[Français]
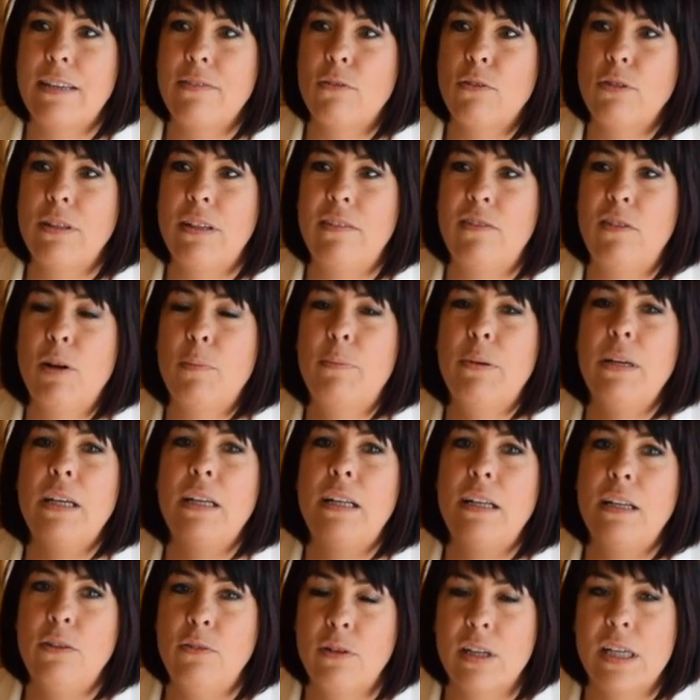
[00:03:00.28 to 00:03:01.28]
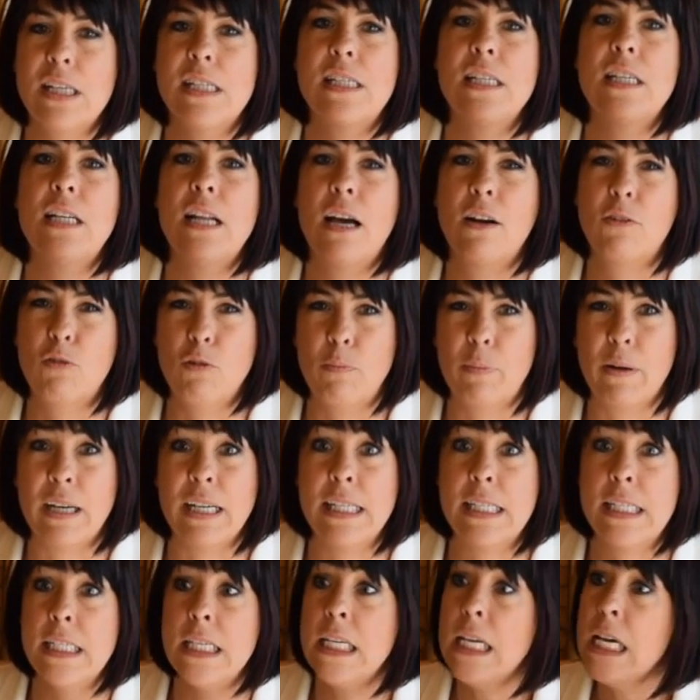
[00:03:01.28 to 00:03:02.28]
qui vont développer de l'énurésie, de
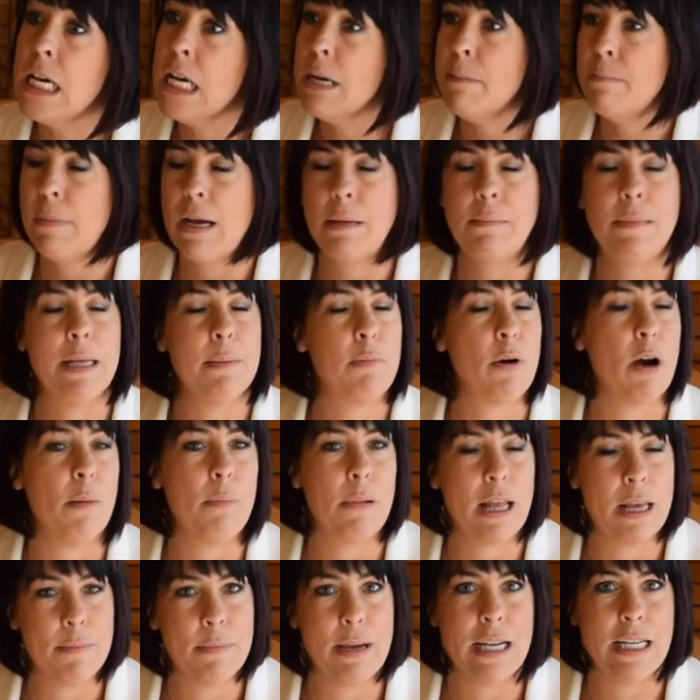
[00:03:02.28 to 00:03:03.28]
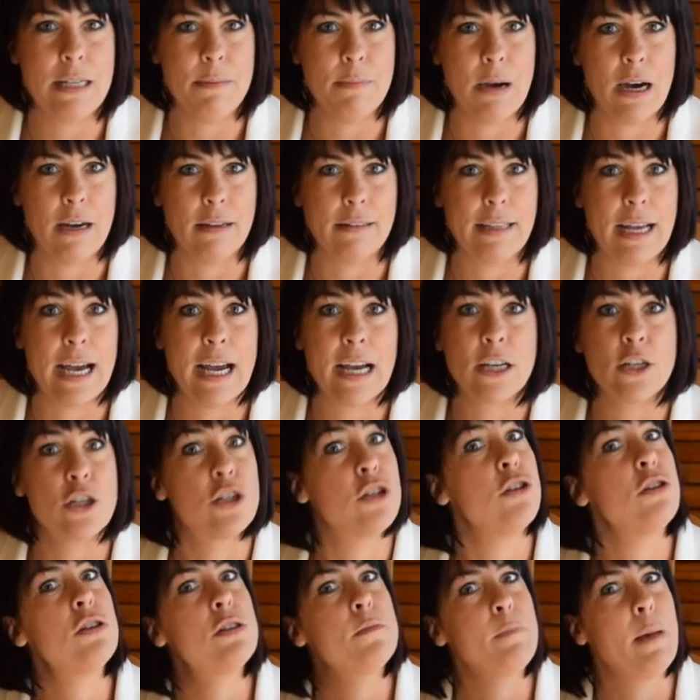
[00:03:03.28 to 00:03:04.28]
l'encoprésie, même des problèmes alimentaires,
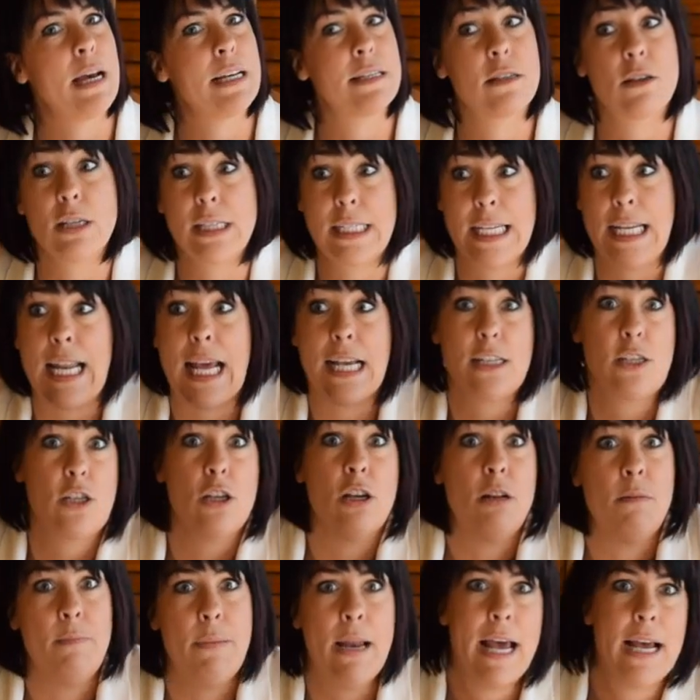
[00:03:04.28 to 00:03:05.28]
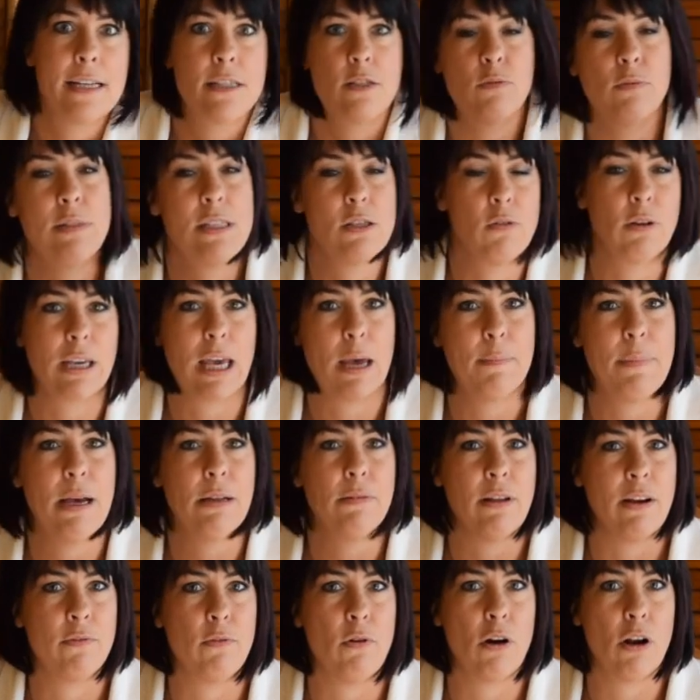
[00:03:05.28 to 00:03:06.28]
juste parce que c'est la seule place où ils sont capables
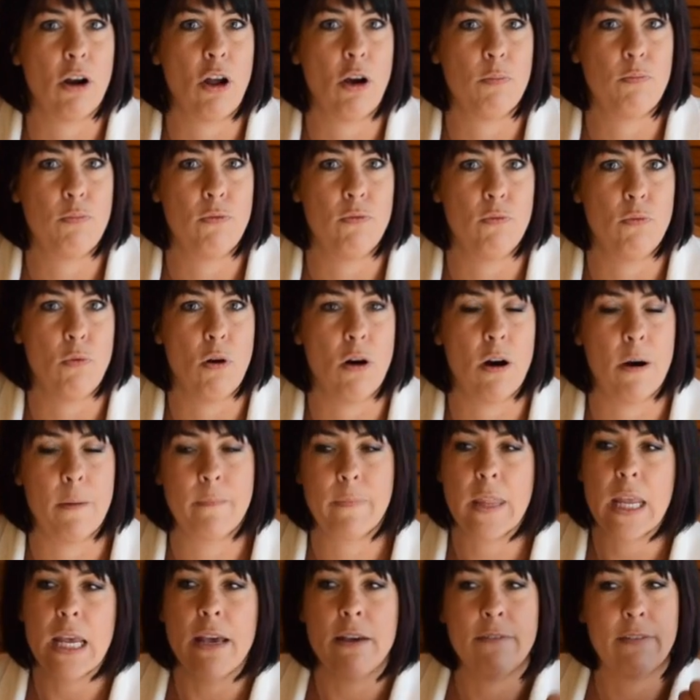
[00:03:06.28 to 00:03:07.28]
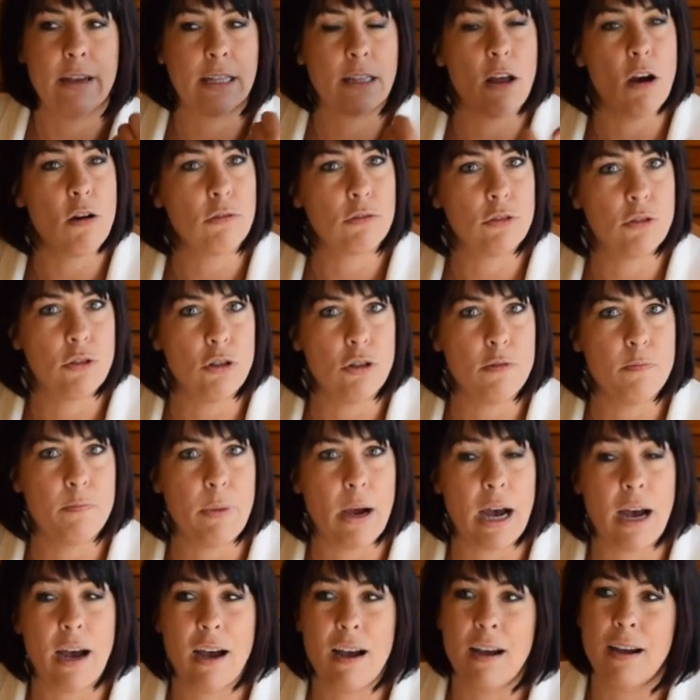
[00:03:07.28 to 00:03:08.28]
d'avoir leur pouvoir. et donc, d'une
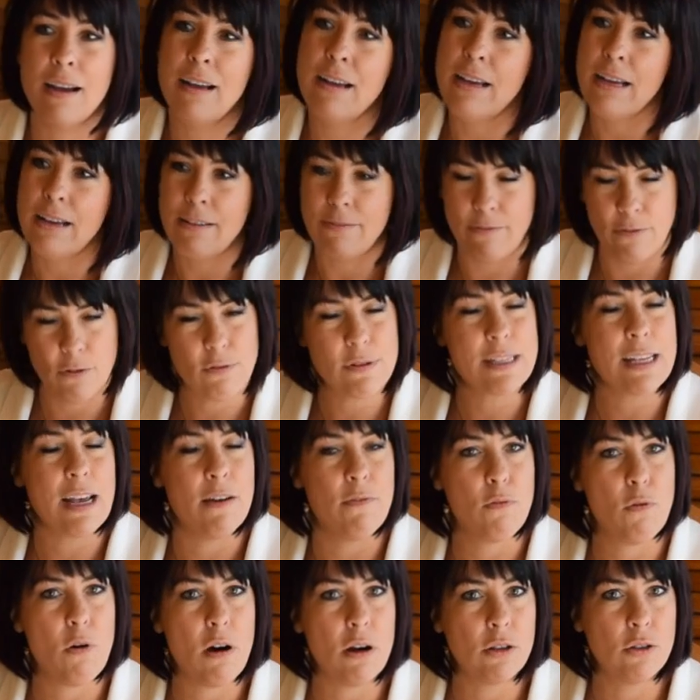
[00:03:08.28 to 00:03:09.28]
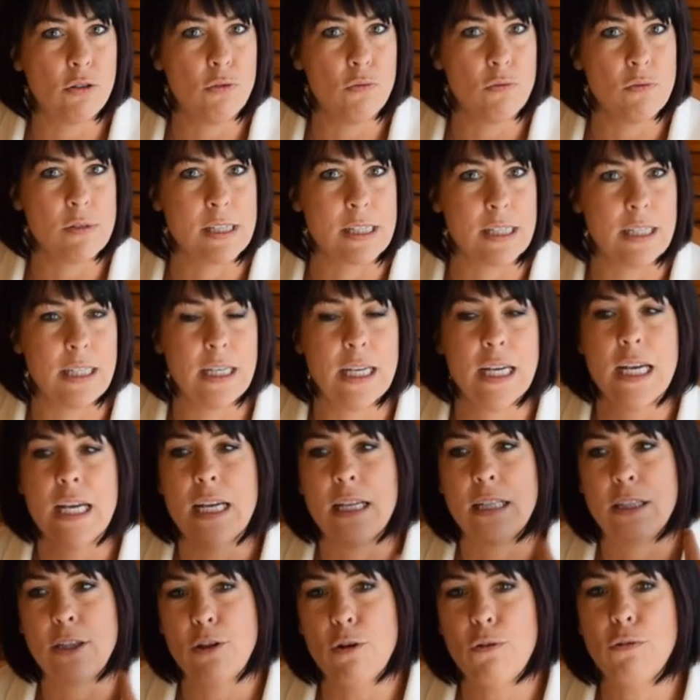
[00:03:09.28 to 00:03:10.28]
part, il faut savoir doser.
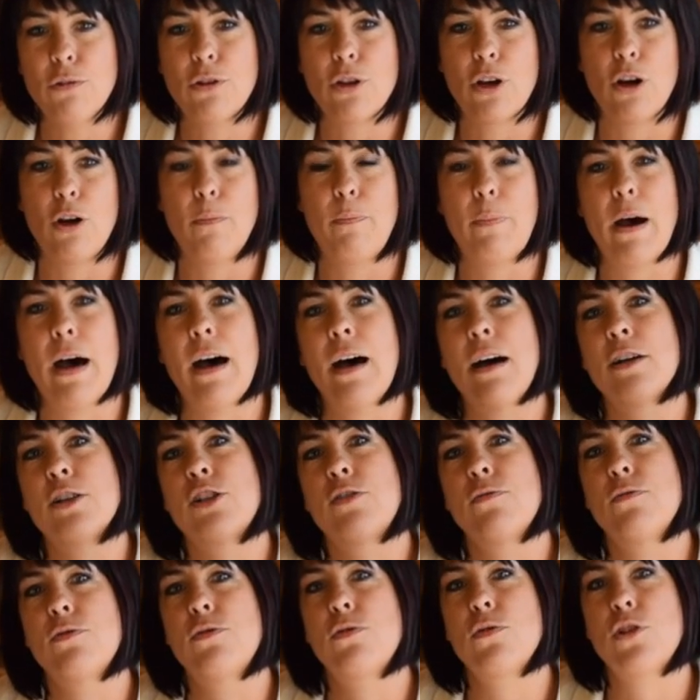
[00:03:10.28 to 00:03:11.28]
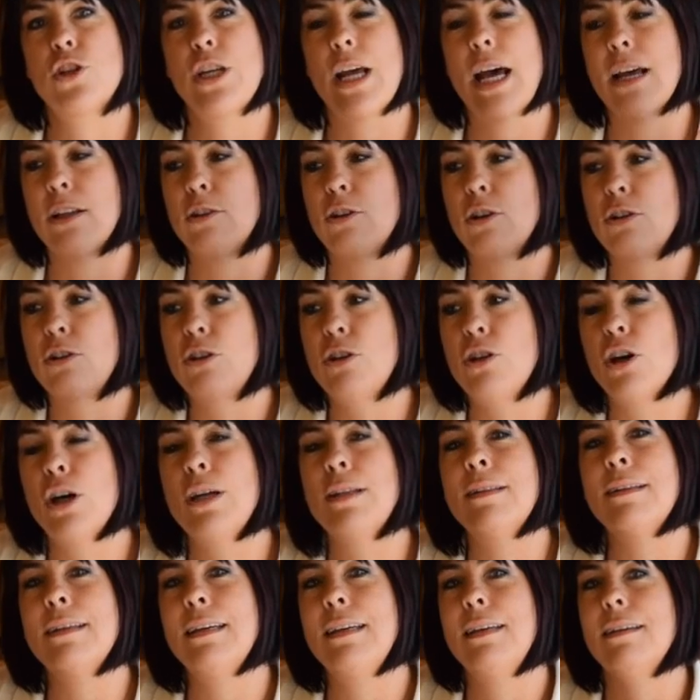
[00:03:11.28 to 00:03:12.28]
D'autre part, je vous suggère de
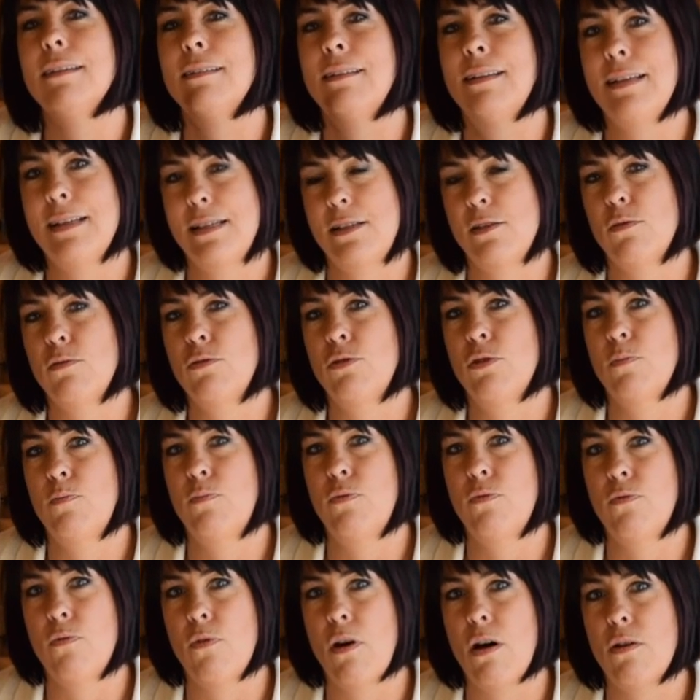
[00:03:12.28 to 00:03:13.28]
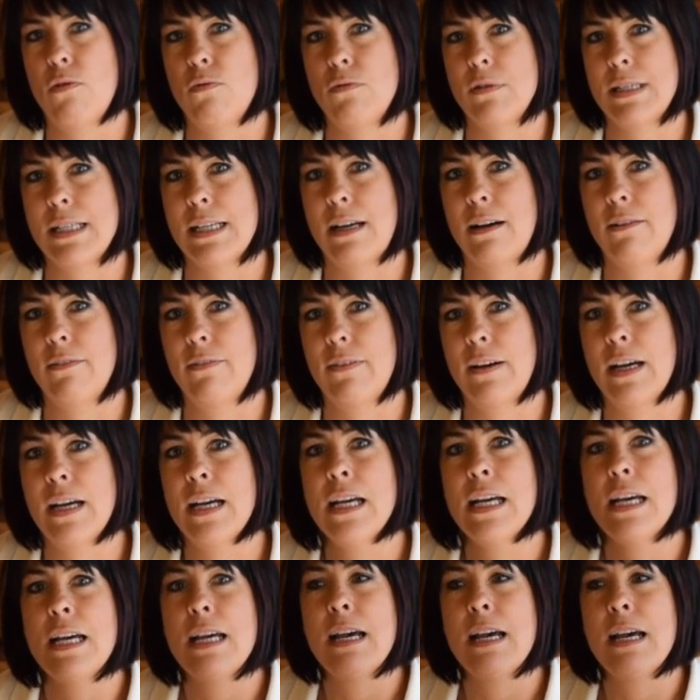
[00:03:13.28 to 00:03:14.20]
donner des zones de pouvoir aux enfants